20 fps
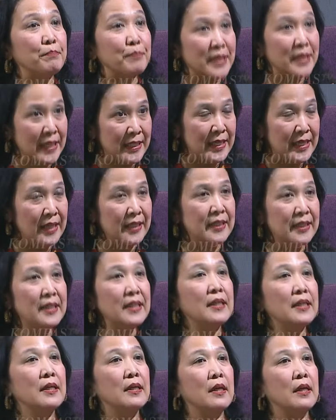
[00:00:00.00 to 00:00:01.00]
bisa
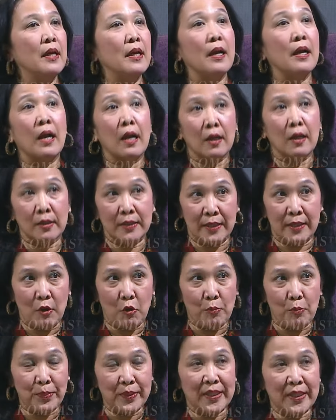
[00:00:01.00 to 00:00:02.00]
jadi
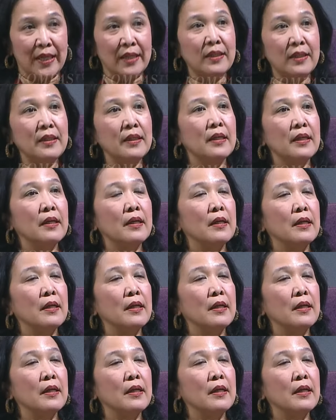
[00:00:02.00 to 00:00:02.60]
tidak kompeten,